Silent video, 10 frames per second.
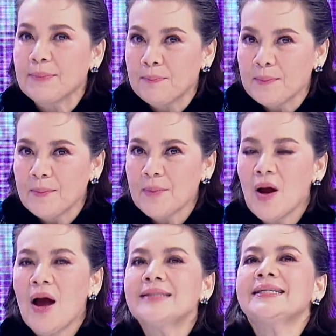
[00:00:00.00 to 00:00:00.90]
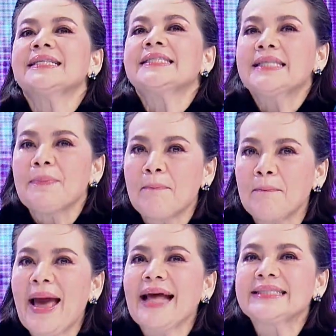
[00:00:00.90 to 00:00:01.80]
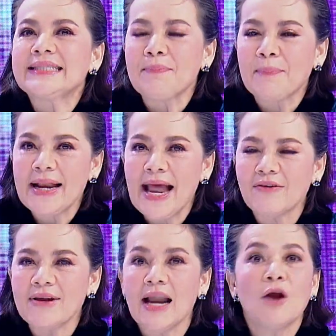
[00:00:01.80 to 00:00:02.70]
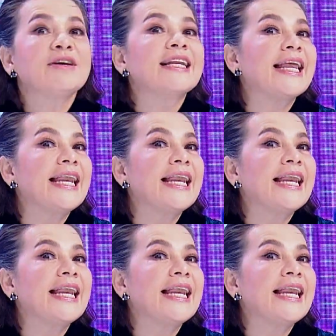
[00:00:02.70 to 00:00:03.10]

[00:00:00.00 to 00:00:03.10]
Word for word: 70 70 80 ไปแล้วเนี่ย เราคิด